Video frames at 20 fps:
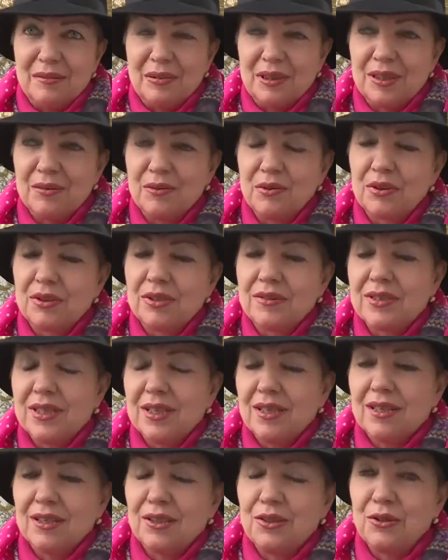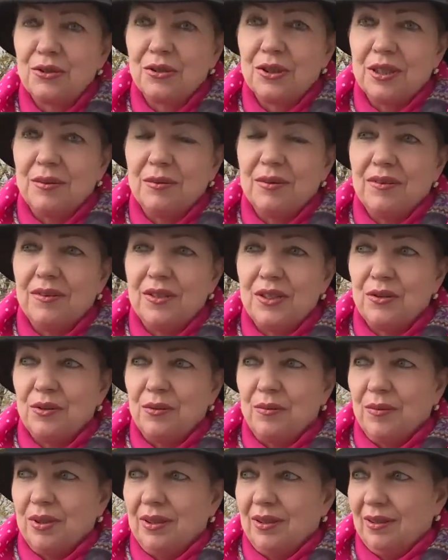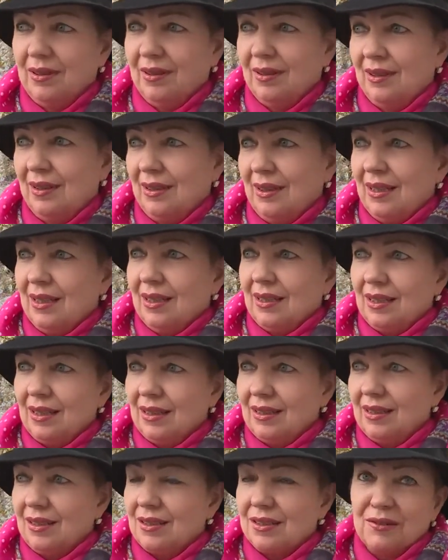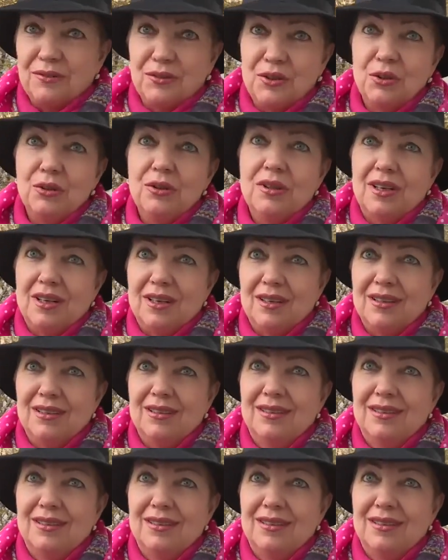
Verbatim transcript: потому что все расчеты мы ведем как говорится, в долларах.